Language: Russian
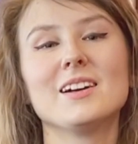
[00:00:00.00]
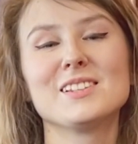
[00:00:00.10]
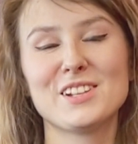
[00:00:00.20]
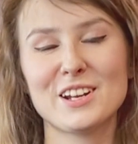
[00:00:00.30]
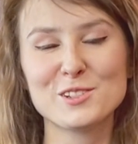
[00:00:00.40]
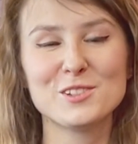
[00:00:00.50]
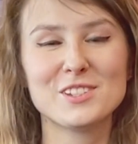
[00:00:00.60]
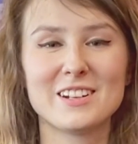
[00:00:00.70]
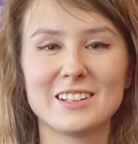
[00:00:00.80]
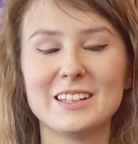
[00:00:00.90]

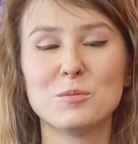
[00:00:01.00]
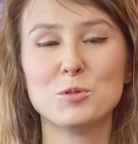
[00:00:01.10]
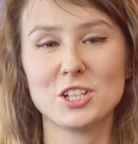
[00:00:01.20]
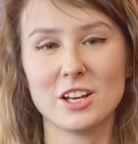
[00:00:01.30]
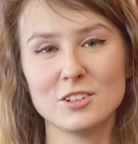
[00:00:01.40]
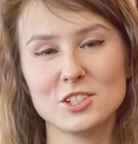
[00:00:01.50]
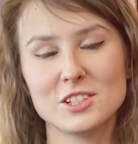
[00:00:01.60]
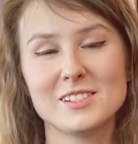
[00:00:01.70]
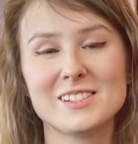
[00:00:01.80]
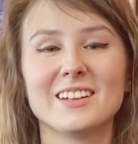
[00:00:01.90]
Здравствуйте, дорогие
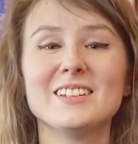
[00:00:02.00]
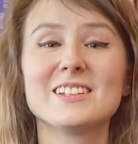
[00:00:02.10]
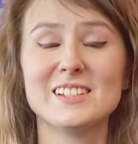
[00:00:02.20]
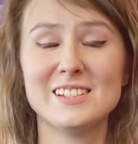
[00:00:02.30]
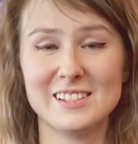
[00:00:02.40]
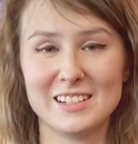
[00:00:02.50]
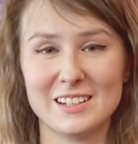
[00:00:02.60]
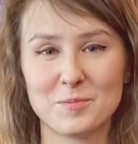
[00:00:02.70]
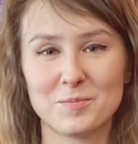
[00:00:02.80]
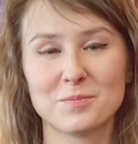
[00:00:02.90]
обучающиеся и родители!